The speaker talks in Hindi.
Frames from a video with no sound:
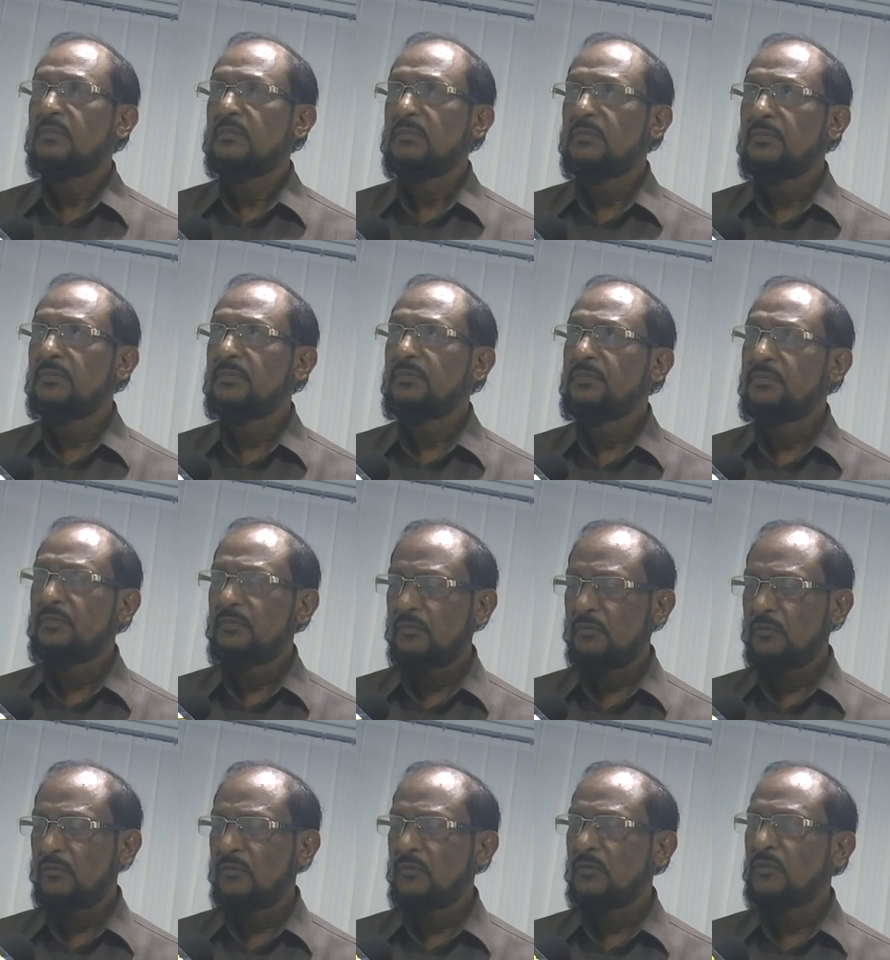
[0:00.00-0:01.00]
सुशील
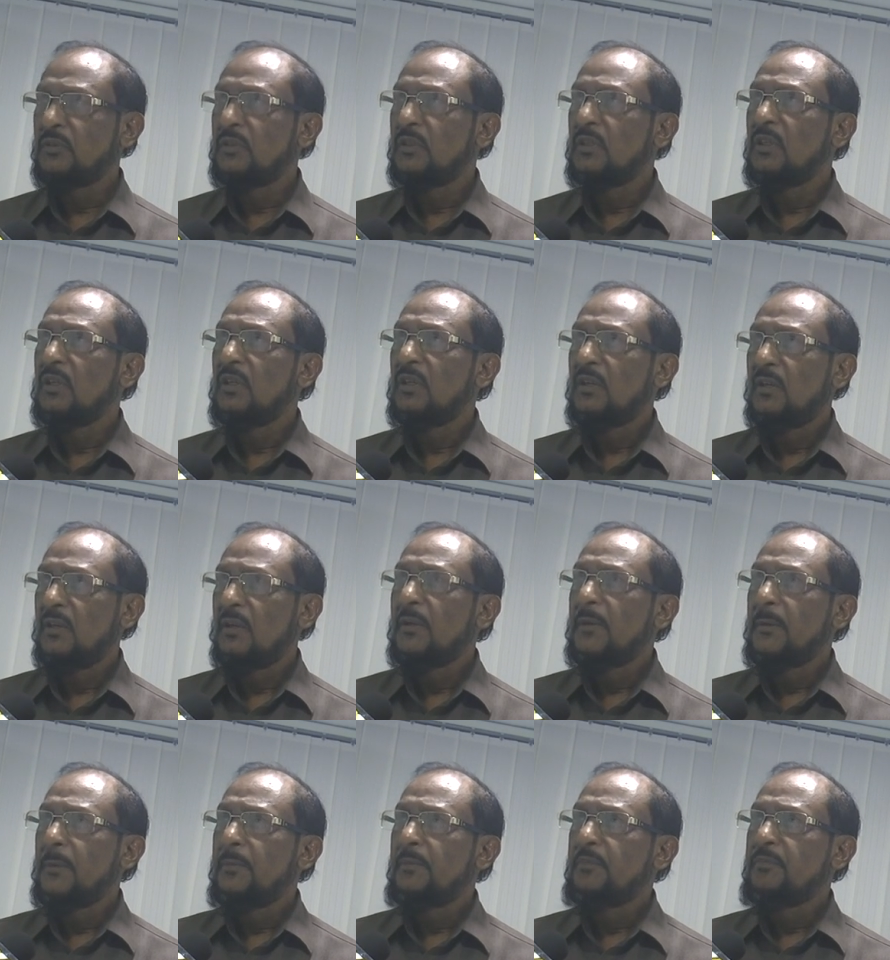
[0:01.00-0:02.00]
मोदी जी का जो बयान आया है
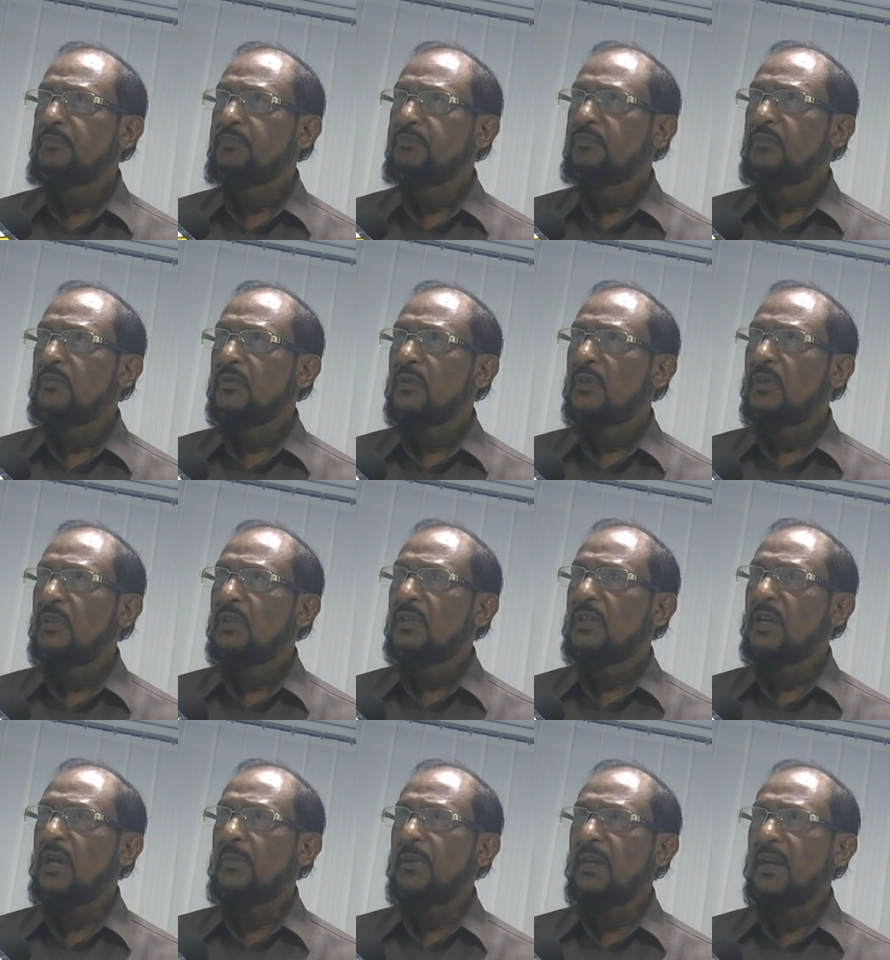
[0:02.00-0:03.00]

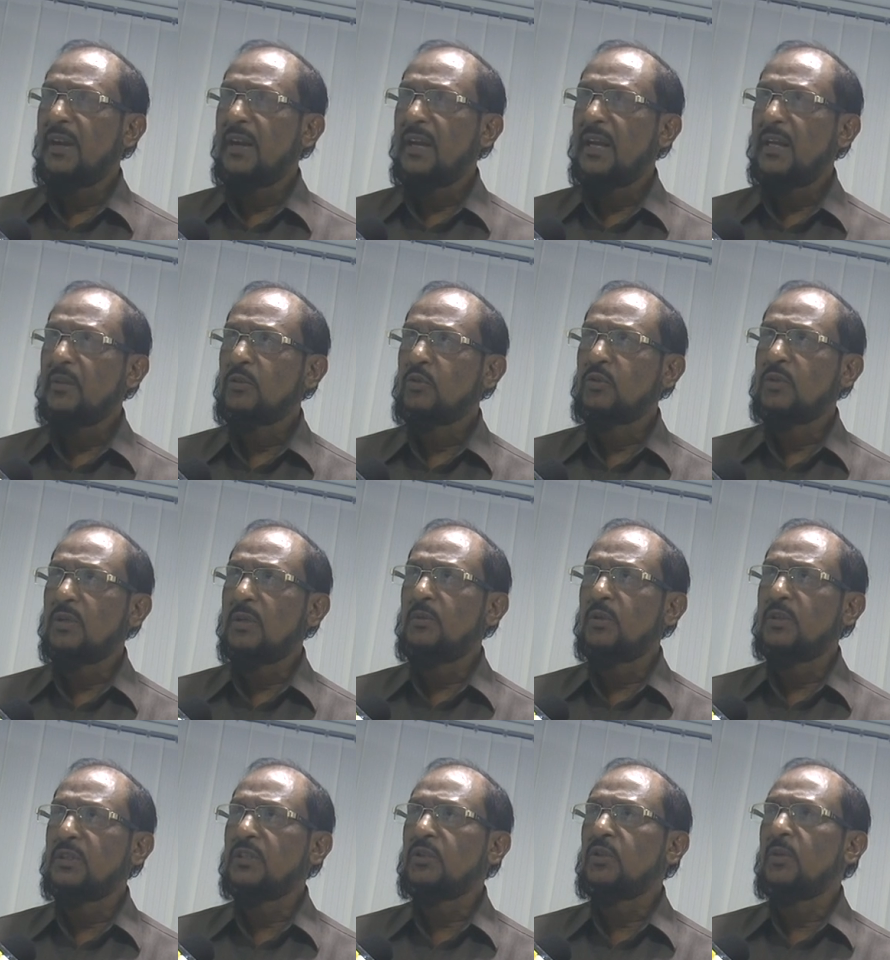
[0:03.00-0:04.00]
क्या बयान आया सुशील
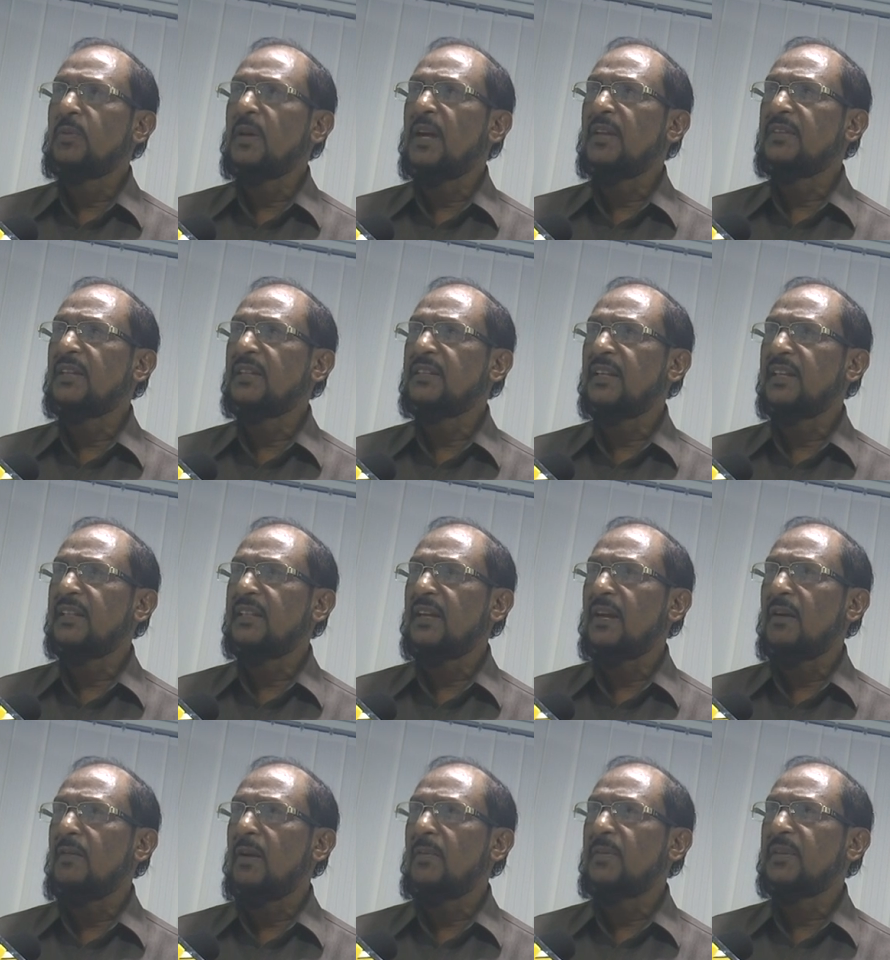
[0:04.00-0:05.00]
मोदी जी तो बयान देते रहते
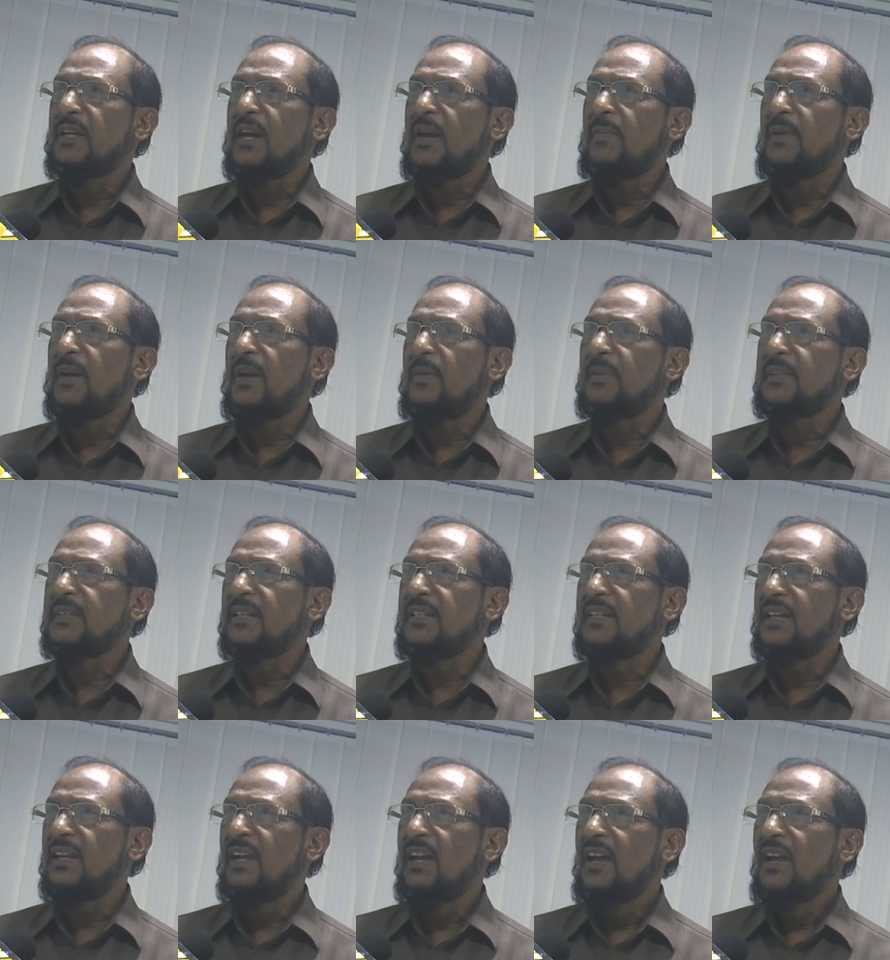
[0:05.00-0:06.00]
हवा में क्या बयान
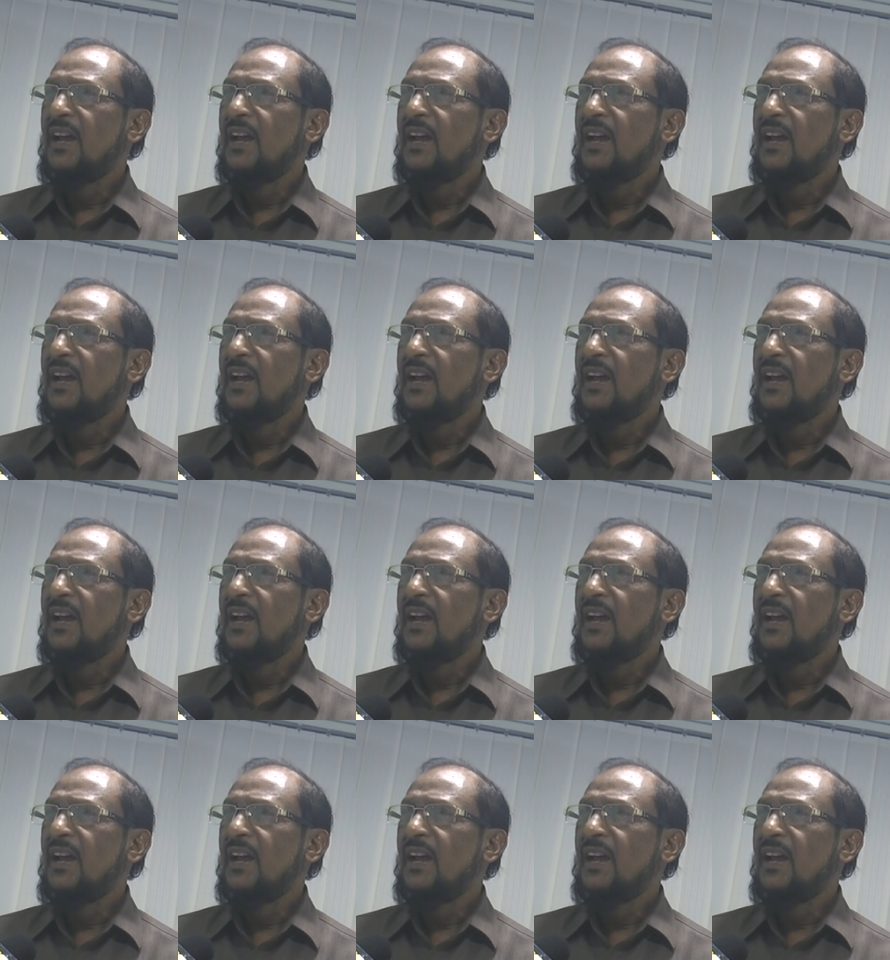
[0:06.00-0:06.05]
बताइए